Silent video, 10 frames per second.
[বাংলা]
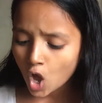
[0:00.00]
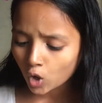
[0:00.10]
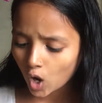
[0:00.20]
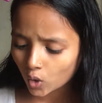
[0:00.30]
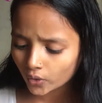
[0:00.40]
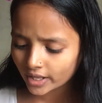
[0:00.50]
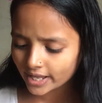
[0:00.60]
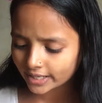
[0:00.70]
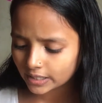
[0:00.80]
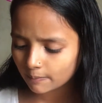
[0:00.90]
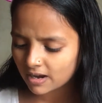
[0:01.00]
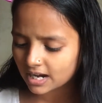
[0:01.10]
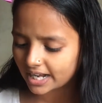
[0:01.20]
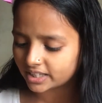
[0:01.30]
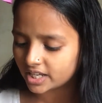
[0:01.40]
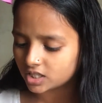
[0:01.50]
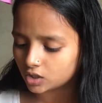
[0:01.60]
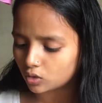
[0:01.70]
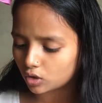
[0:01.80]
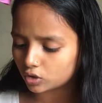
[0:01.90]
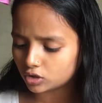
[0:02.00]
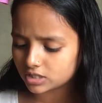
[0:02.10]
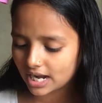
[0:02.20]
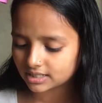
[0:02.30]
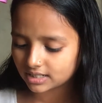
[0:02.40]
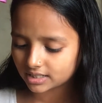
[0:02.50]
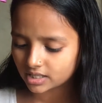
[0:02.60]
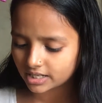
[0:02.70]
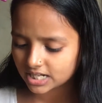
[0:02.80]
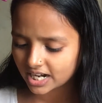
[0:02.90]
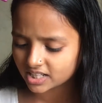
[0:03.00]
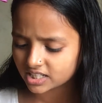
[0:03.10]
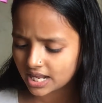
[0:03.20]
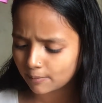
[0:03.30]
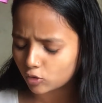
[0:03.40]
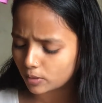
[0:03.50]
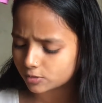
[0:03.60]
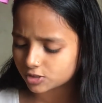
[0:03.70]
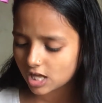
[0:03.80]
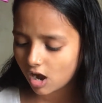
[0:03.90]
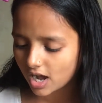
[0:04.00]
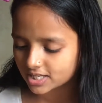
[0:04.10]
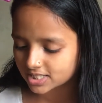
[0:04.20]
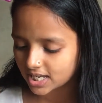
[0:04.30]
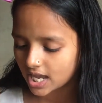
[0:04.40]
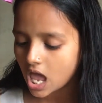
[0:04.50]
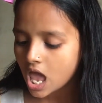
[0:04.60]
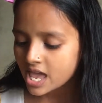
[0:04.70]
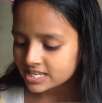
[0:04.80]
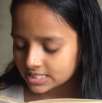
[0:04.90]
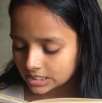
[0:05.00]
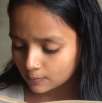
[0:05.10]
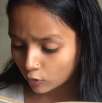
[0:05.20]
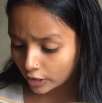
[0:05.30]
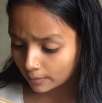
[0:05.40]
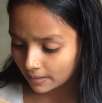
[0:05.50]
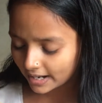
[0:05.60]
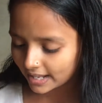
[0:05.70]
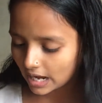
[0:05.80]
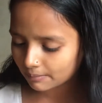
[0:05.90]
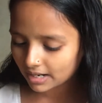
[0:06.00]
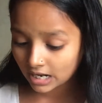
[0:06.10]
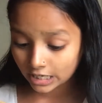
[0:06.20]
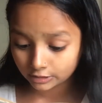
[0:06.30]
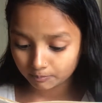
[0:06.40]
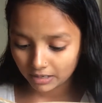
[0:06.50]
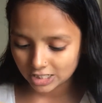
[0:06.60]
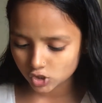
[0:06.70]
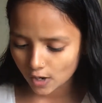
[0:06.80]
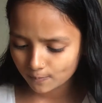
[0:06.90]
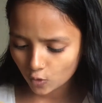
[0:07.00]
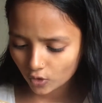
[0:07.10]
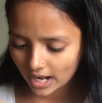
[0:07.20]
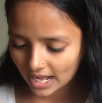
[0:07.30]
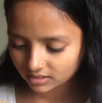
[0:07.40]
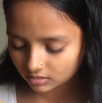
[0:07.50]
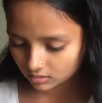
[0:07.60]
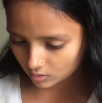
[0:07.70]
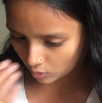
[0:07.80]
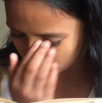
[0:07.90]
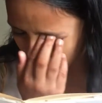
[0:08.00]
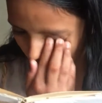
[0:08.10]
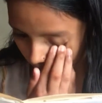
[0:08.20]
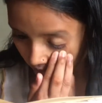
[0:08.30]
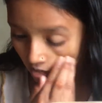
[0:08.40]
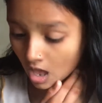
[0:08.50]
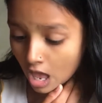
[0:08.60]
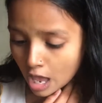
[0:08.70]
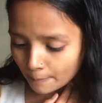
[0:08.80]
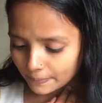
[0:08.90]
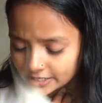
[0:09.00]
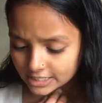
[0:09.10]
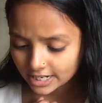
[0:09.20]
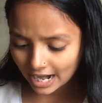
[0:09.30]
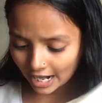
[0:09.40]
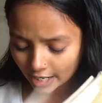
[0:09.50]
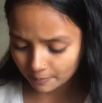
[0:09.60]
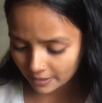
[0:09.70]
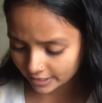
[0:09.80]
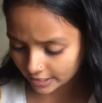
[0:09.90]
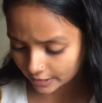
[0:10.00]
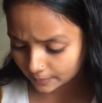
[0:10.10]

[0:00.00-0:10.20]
কখনো একে বা কাঁধে নি কখনো ডান কাঁধে সারাদিন এমন অবস্থা হয় যে জীবনের ভারে আমার হাত পা সব খোড়া হাত হতে থাকে পিঠের হাড় ভেঙে